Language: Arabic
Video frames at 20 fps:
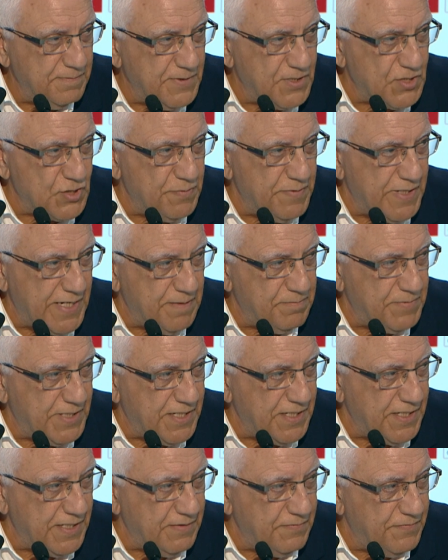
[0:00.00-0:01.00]
الجماعة
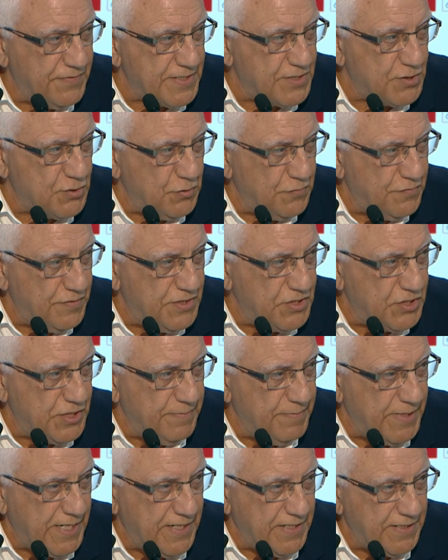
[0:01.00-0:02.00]
نتاع يفسدوا في
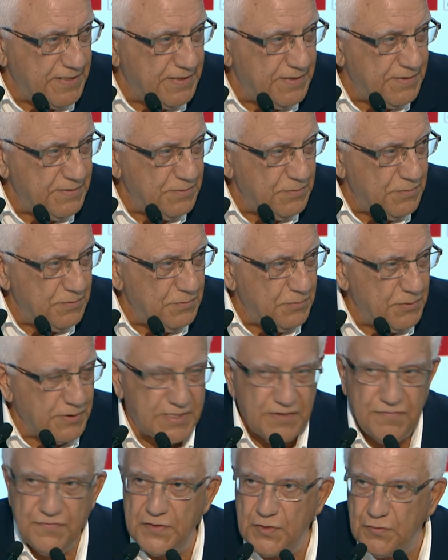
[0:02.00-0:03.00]
الاجتماعات
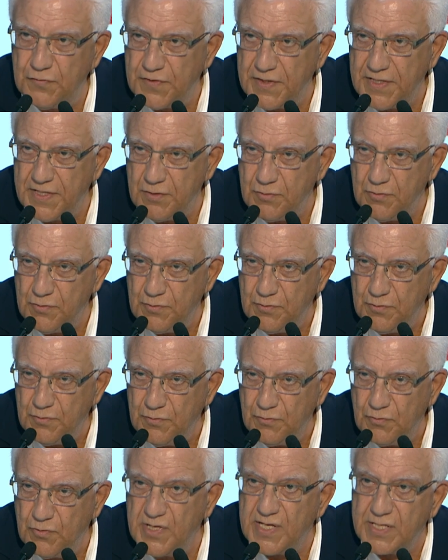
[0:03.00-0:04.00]
ويطفيوا في الضوء
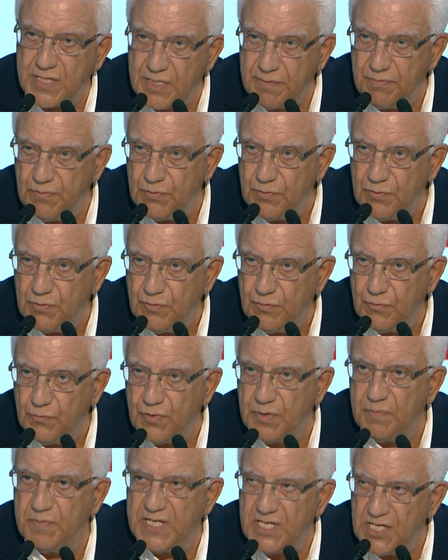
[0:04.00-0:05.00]
ويضربوا
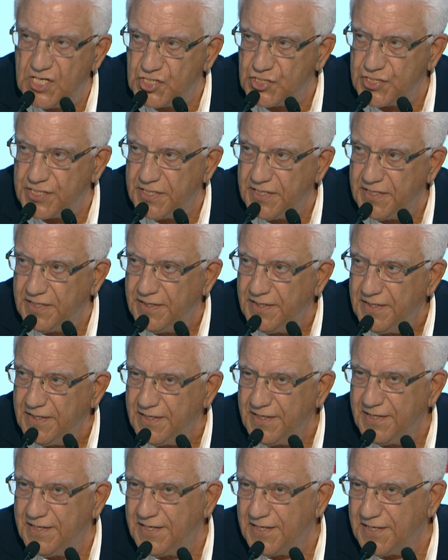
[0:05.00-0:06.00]
والميليشيا
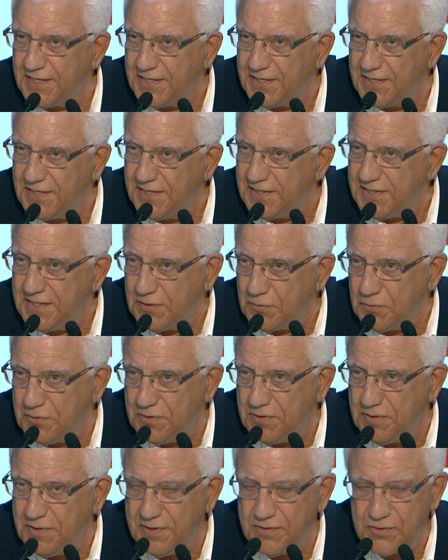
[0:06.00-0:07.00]
إلى آخره هذا
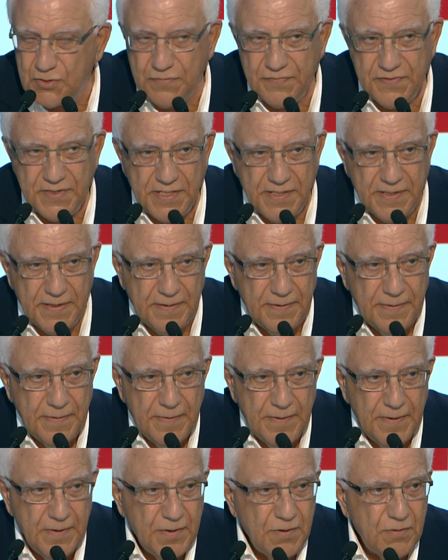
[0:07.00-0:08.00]
الكل شفناه
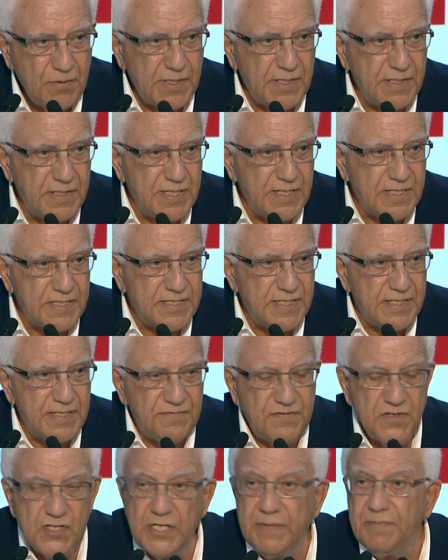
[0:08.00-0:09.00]
وكذلك
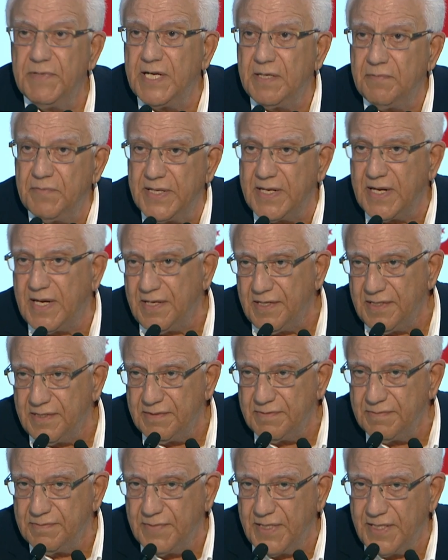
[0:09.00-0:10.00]
زاد في جميع المراحل
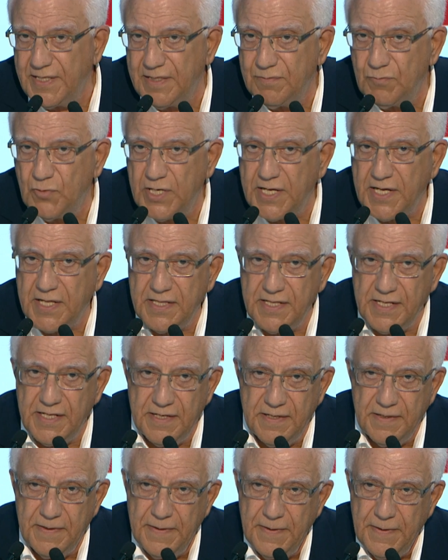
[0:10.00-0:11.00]
معناها
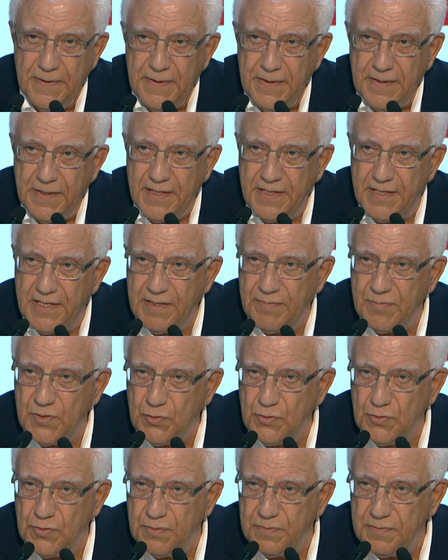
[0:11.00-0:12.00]
الملاحظين اللي
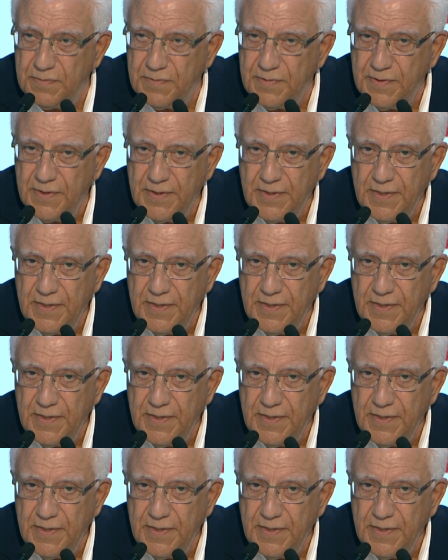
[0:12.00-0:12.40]
يمنعوهم